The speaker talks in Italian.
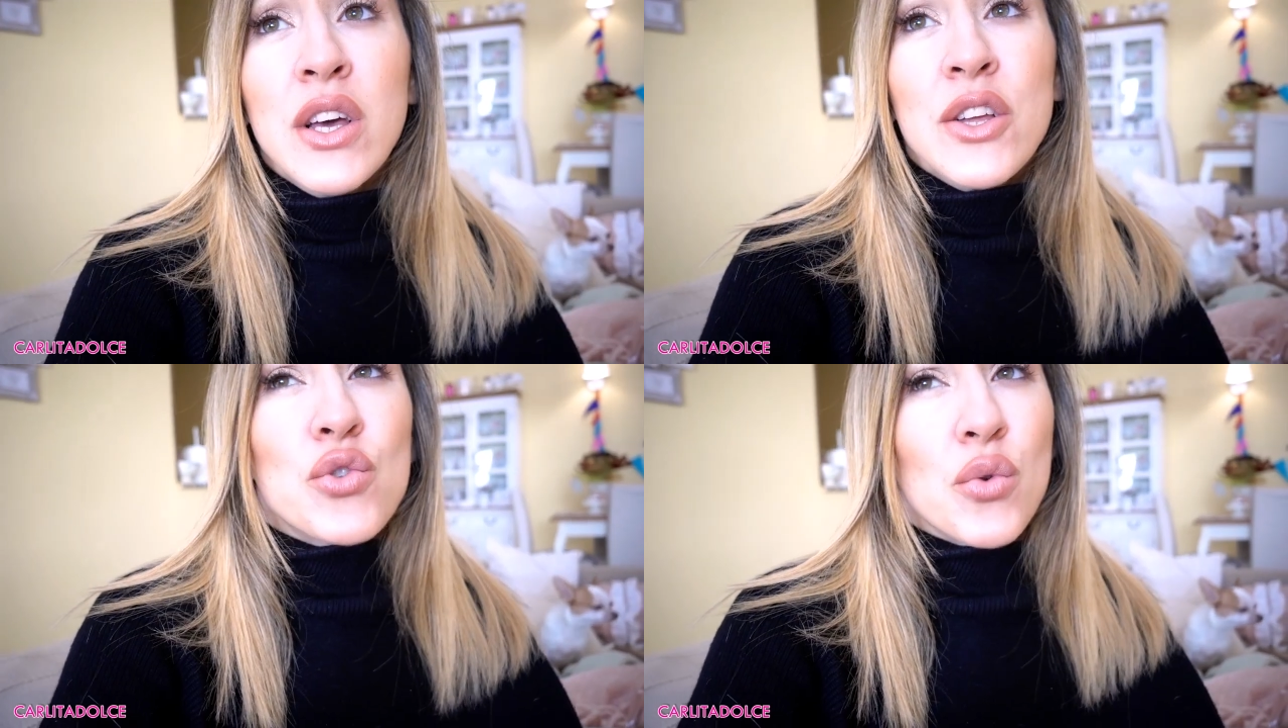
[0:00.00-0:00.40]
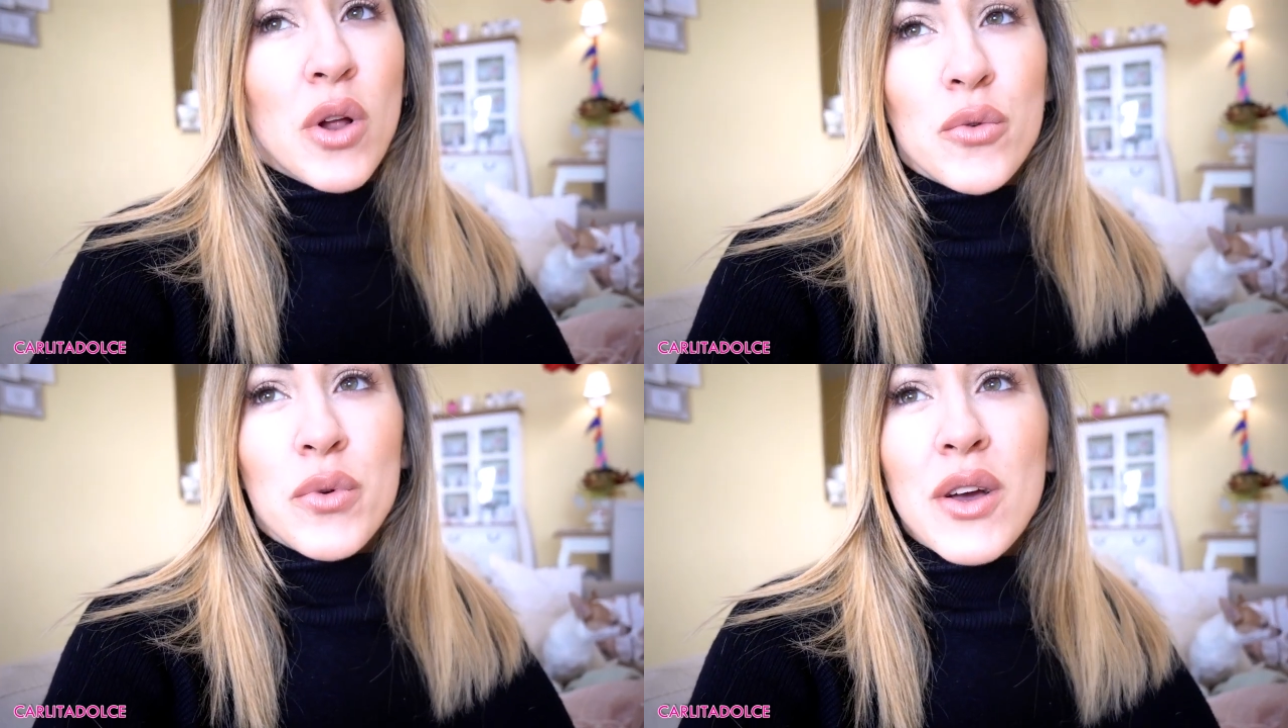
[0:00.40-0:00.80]
ci sono
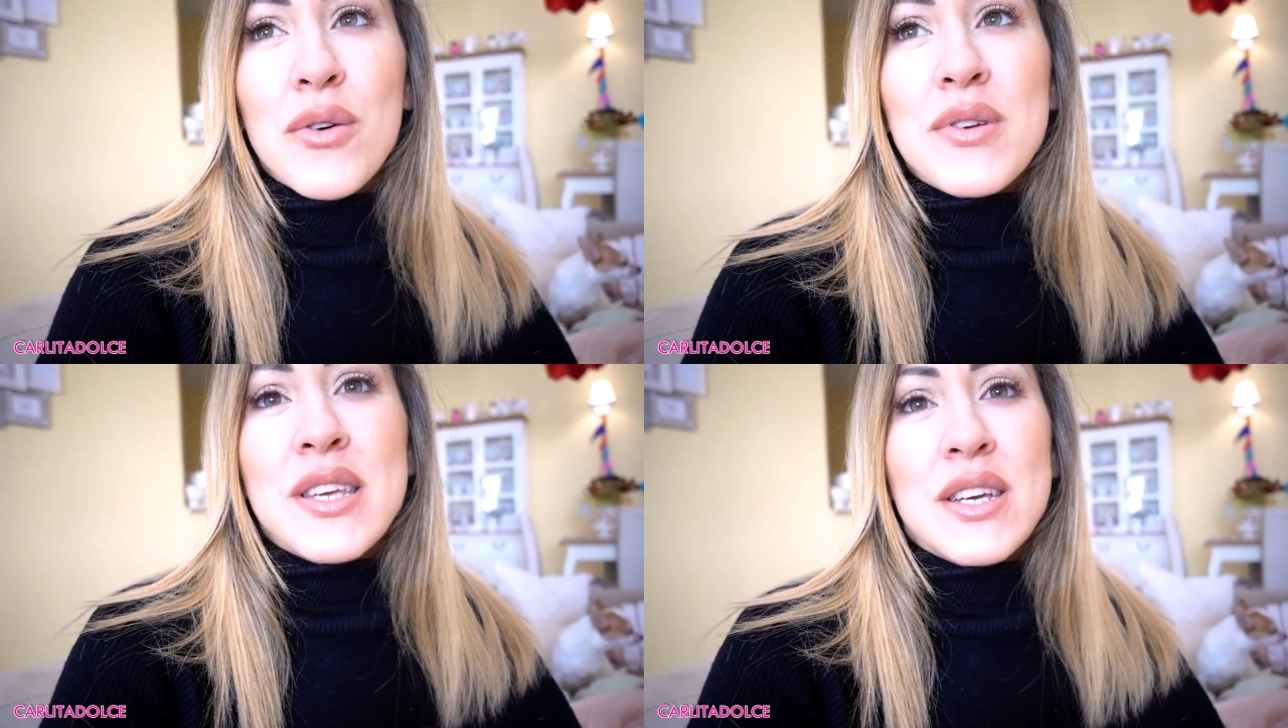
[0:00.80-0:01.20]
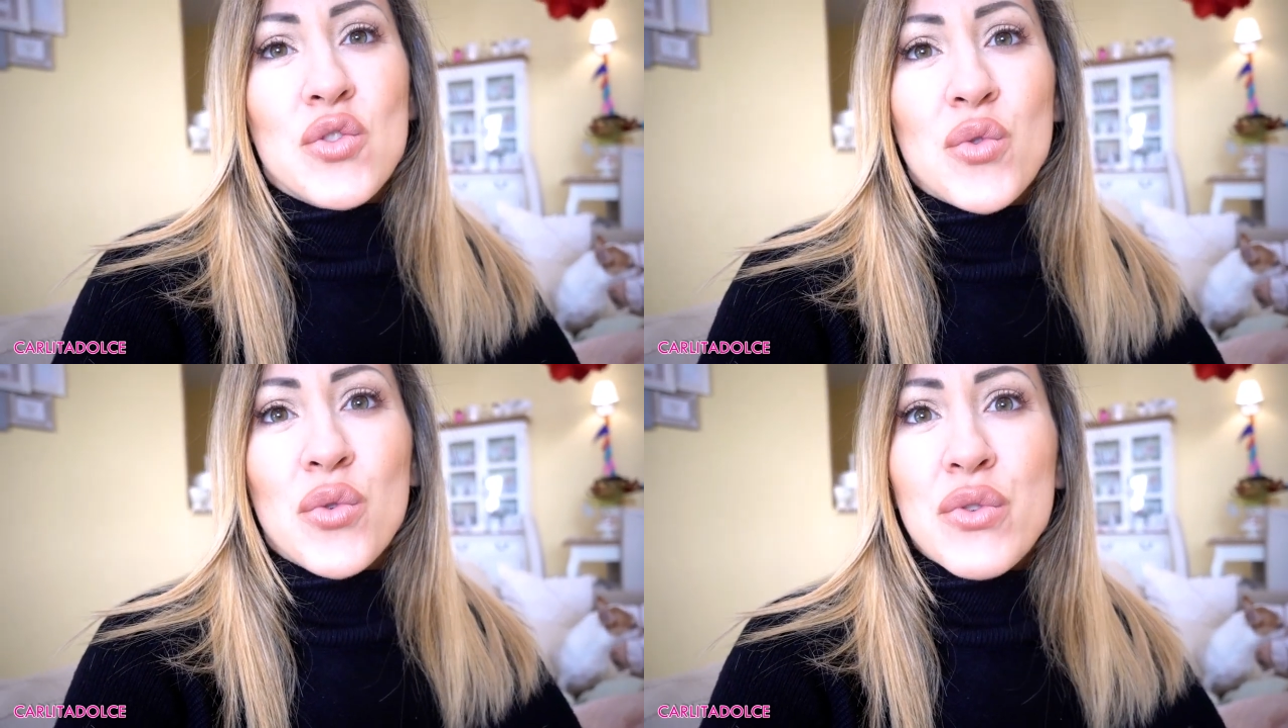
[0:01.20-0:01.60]
alcune cose che
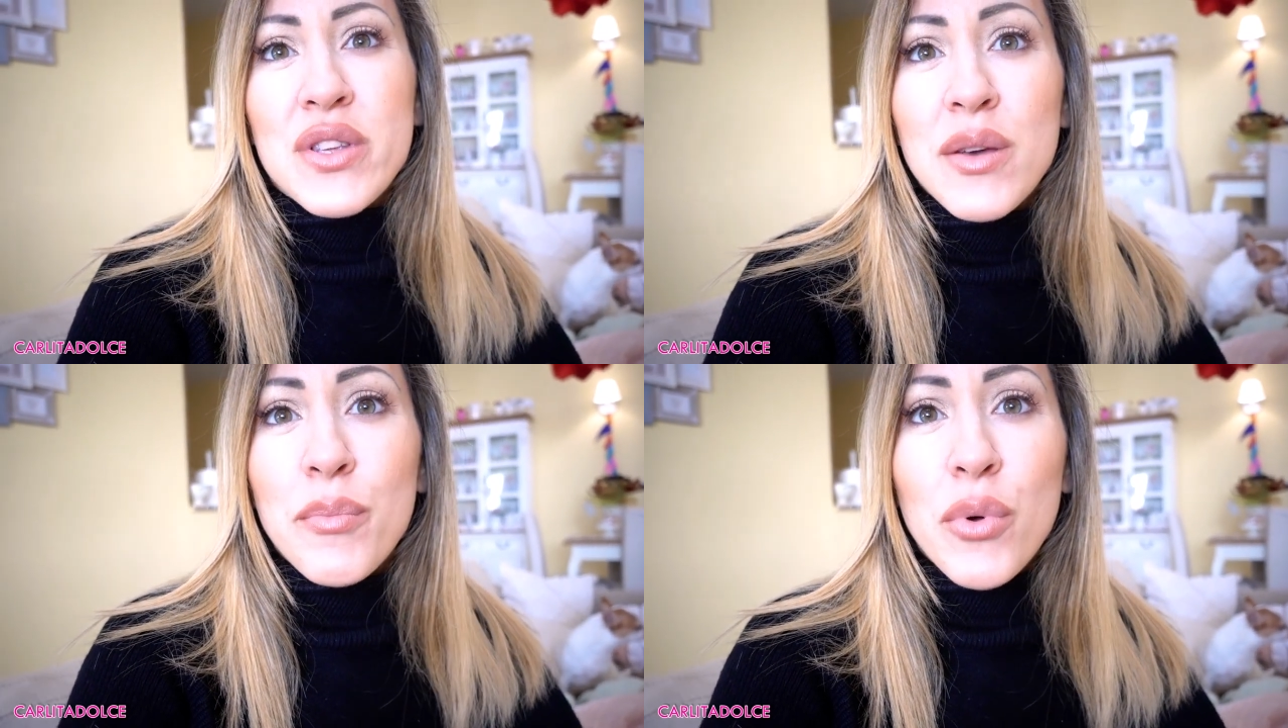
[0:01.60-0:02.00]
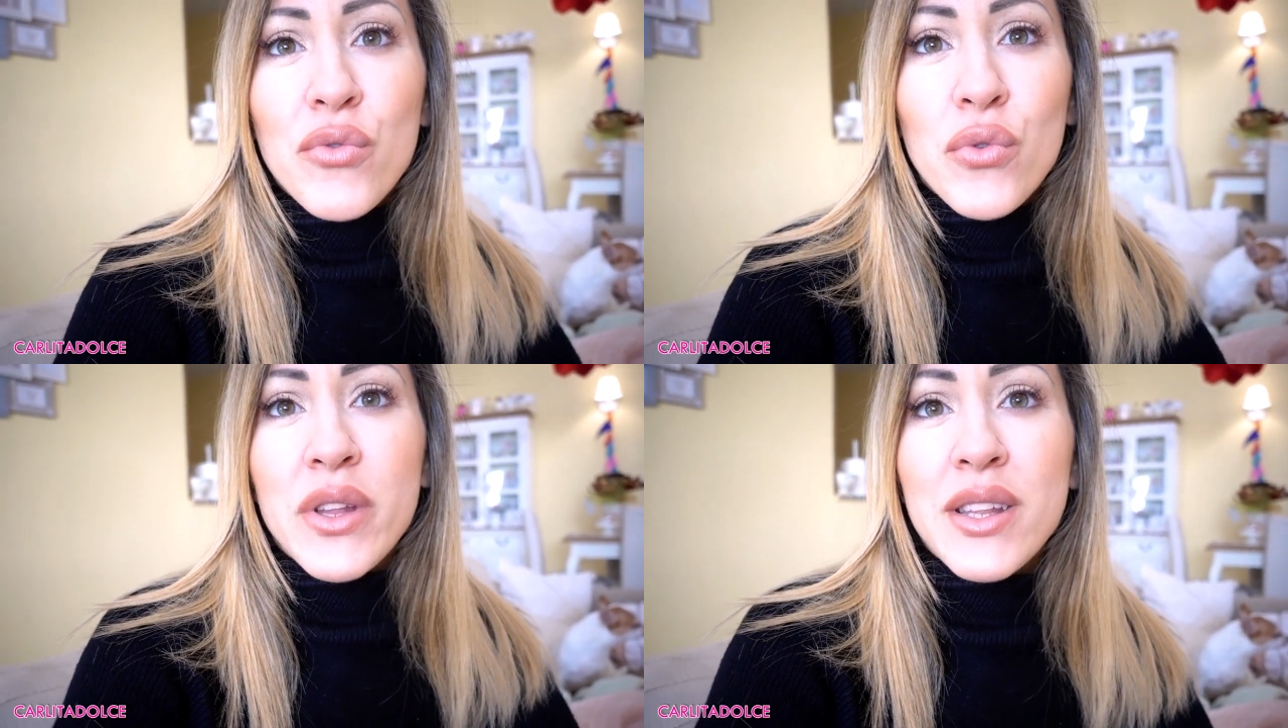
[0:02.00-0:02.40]
sono così
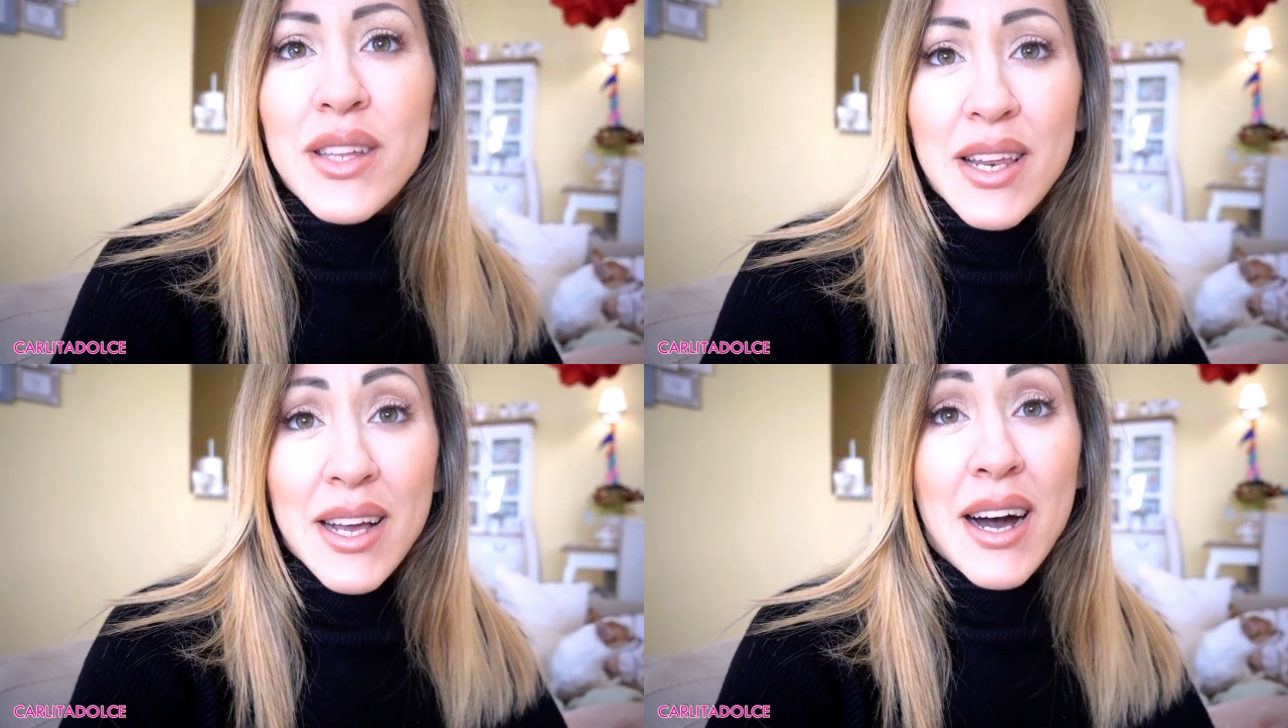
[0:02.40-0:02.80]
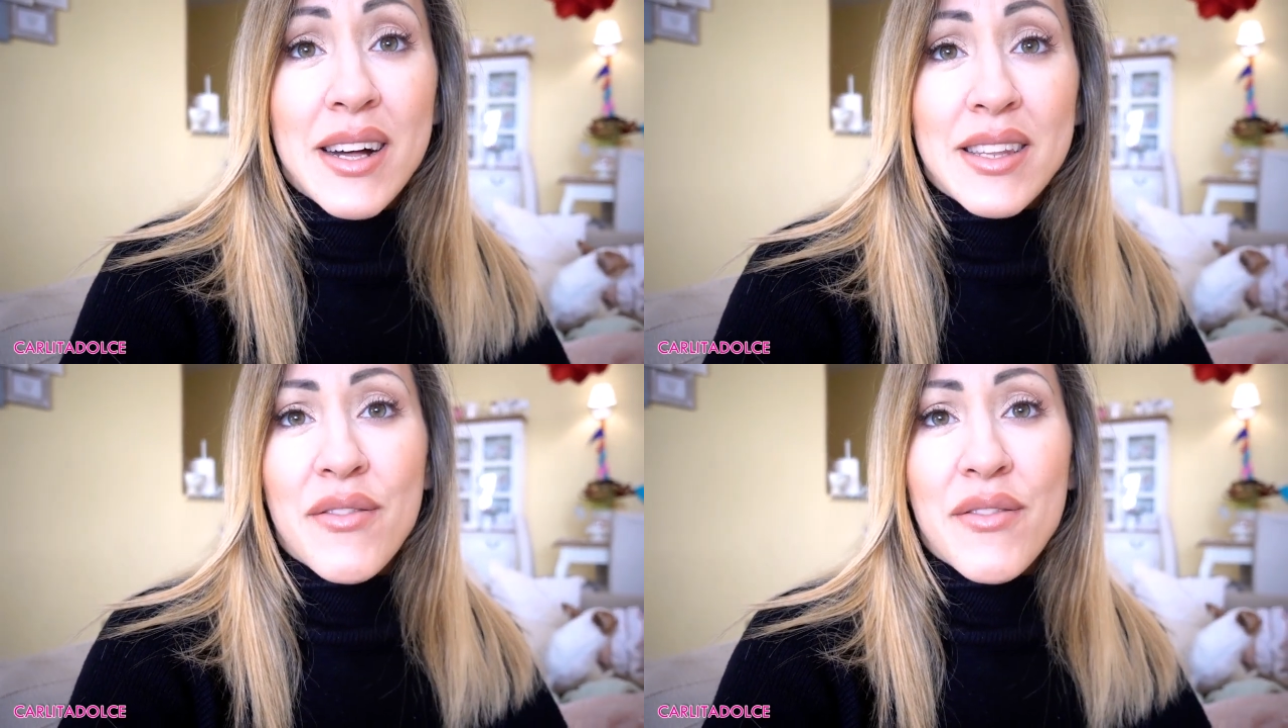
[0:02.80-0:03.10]
profonde e delicate,